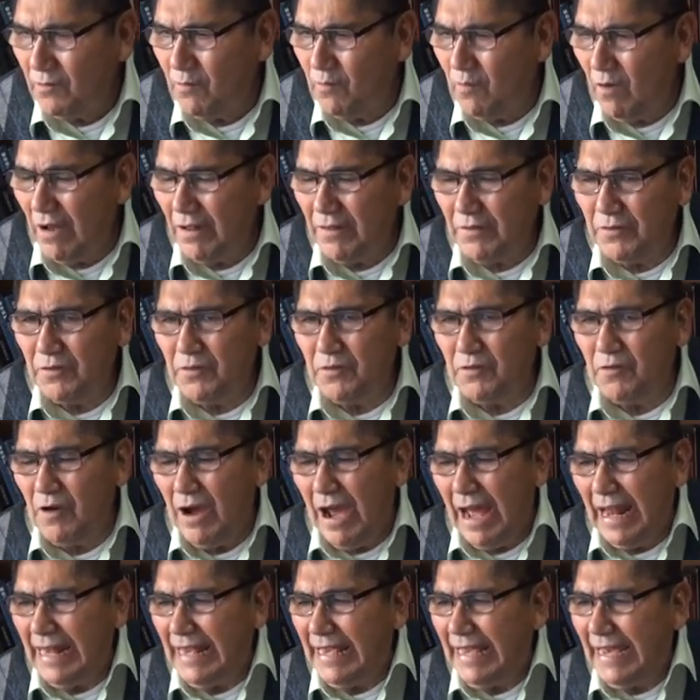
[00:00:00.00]

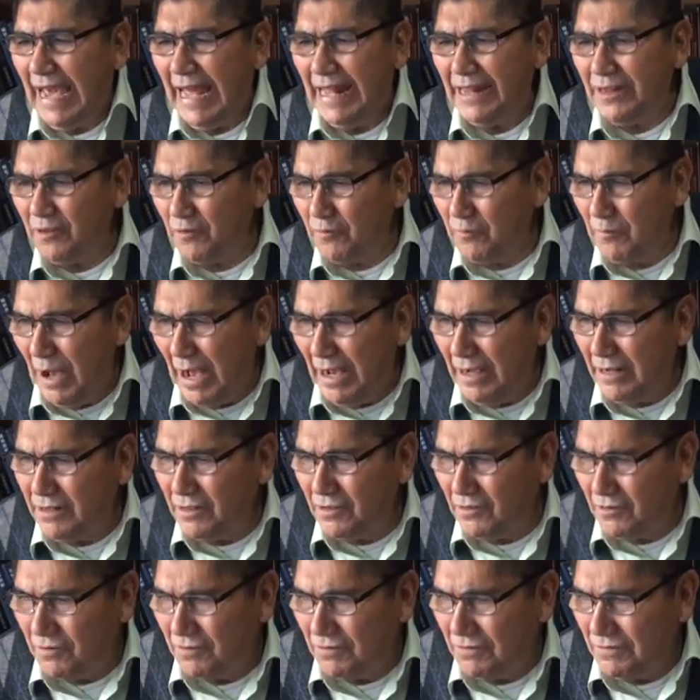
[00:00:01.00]
Cuando Alejandro
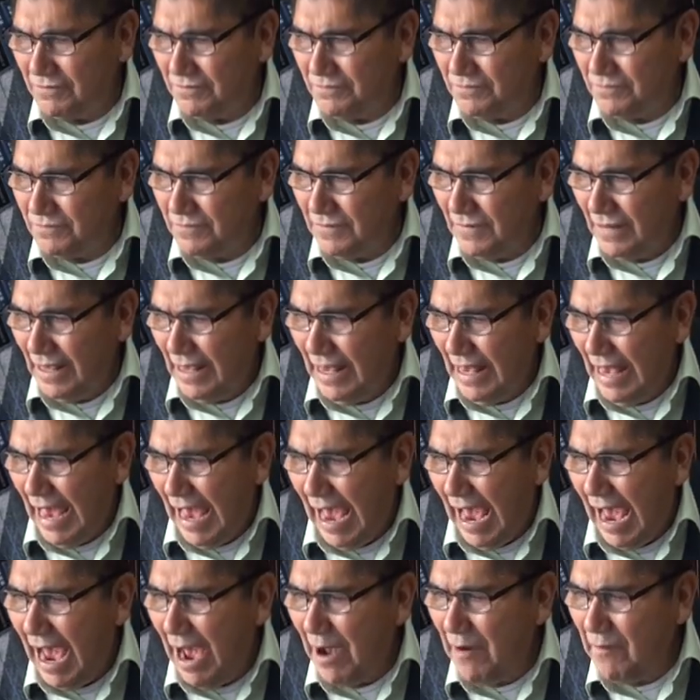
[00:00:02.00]
Magno
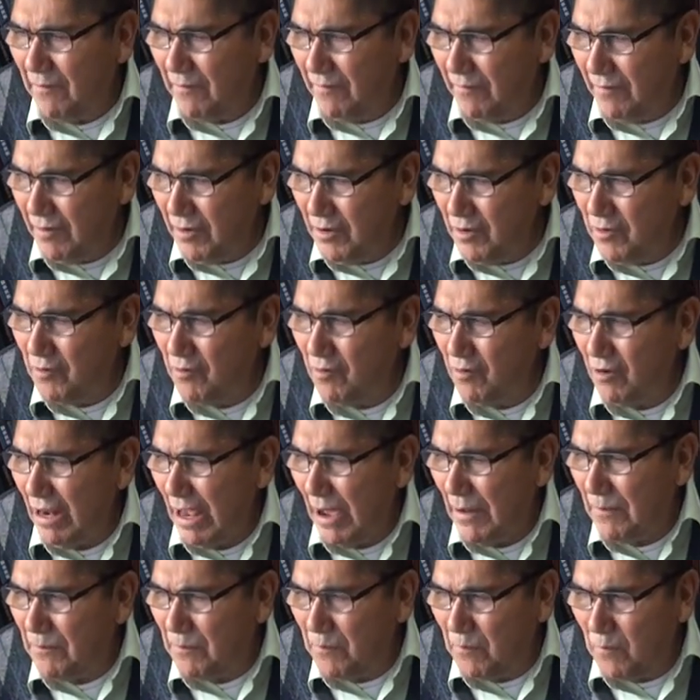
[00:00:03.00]
abrió
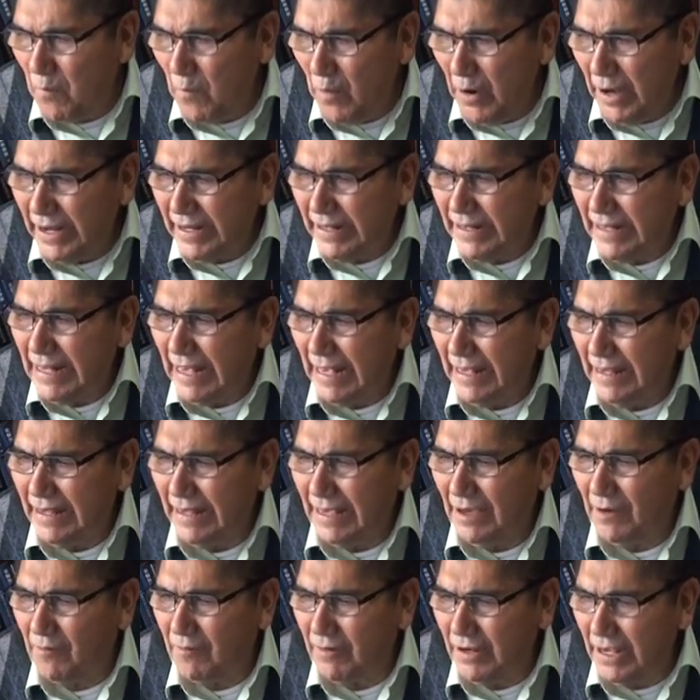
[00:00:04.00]
las puertas
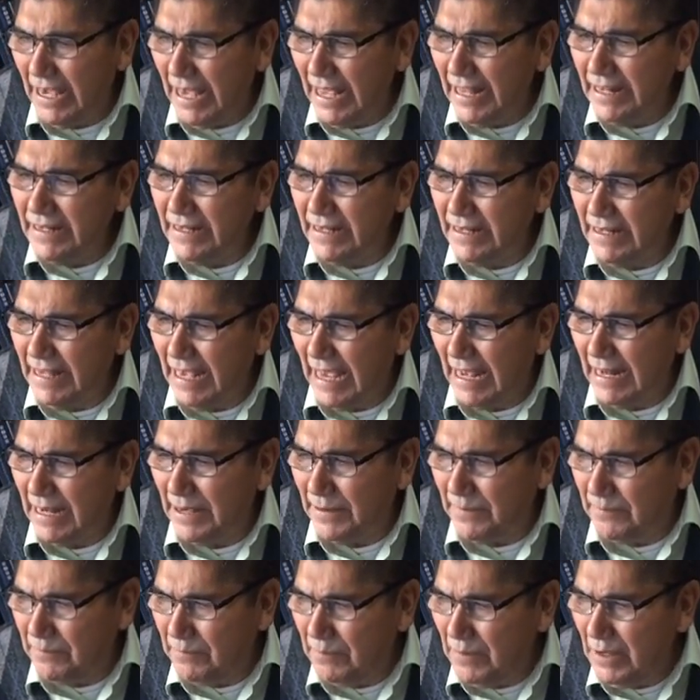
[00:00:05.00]
de Oriente al
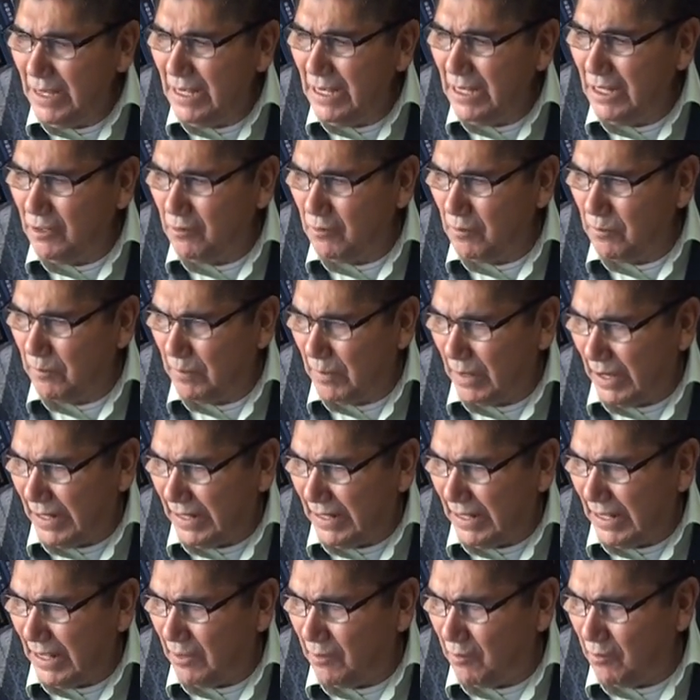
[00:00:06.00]
espíritu
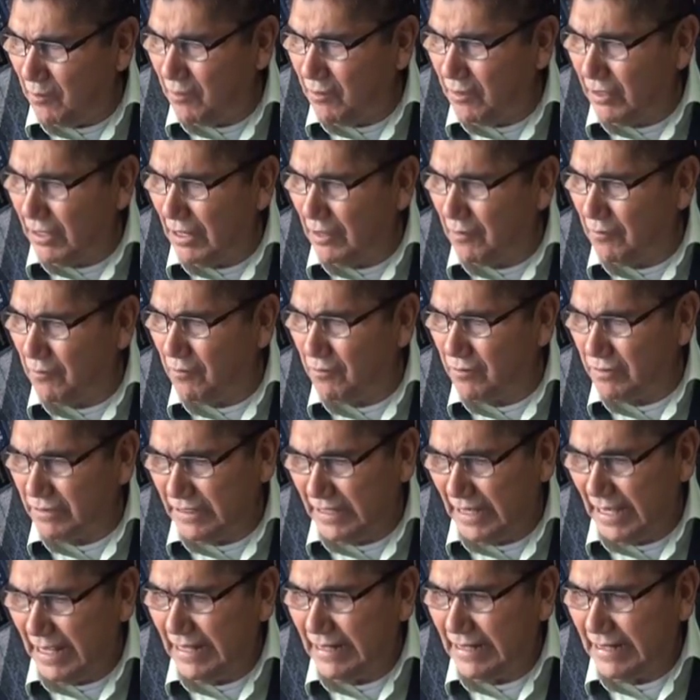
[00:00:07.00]
emprendedor de los
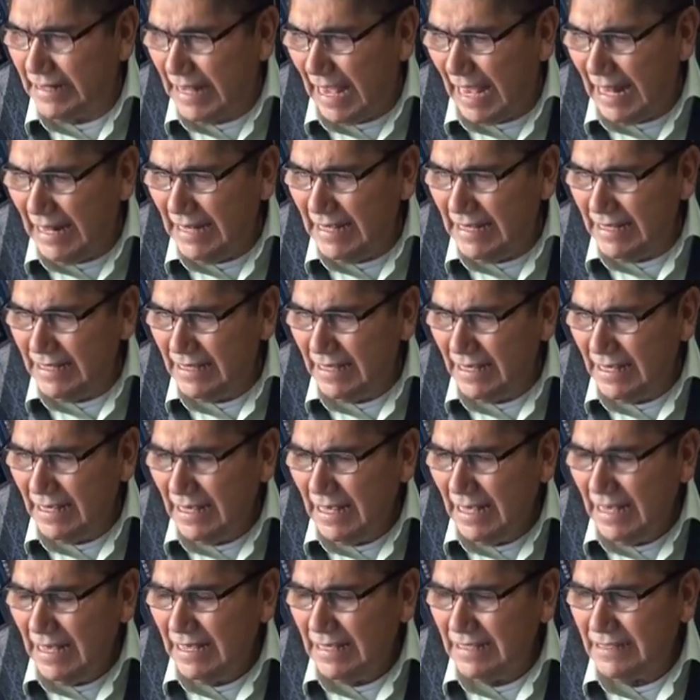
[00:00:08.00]
occidentales,
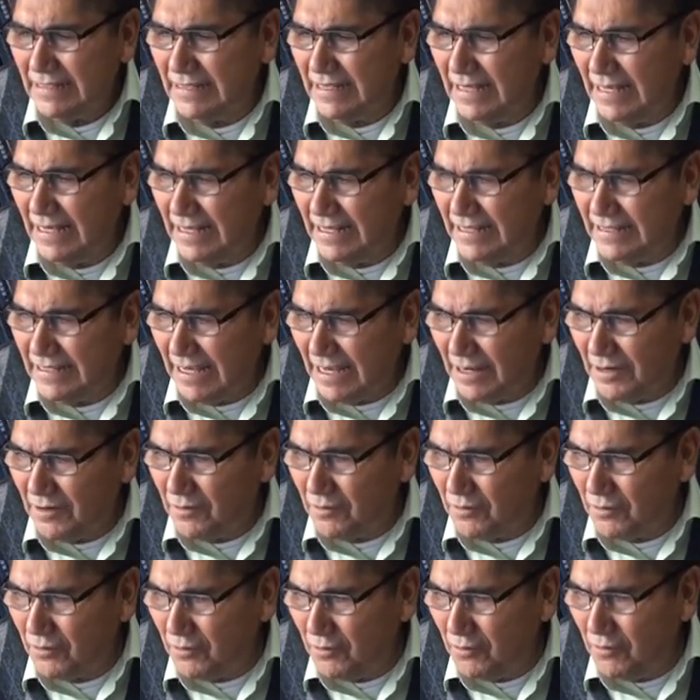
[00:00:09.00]
se
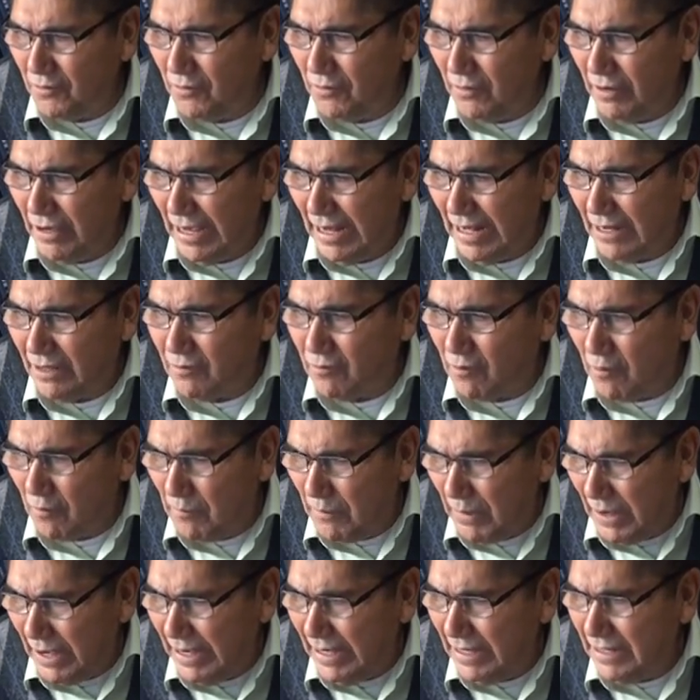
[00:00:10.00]
desarrolló el
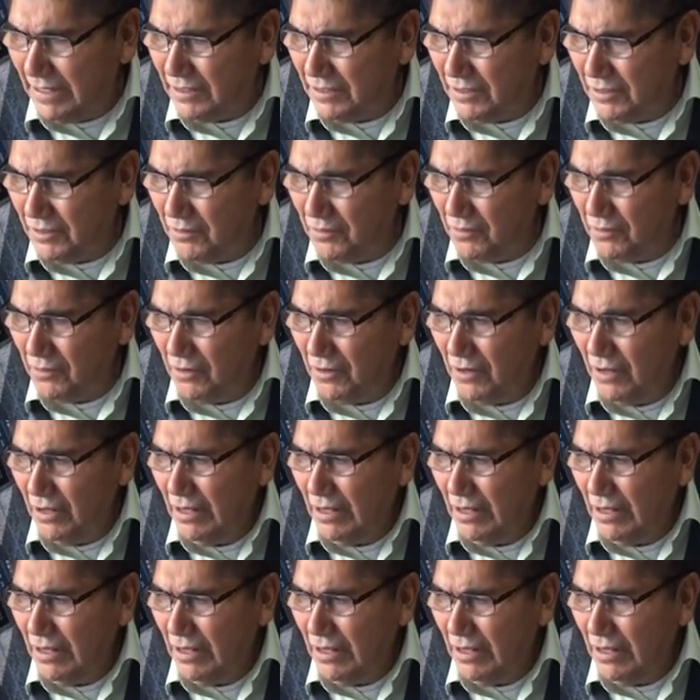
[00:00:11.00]
comercio,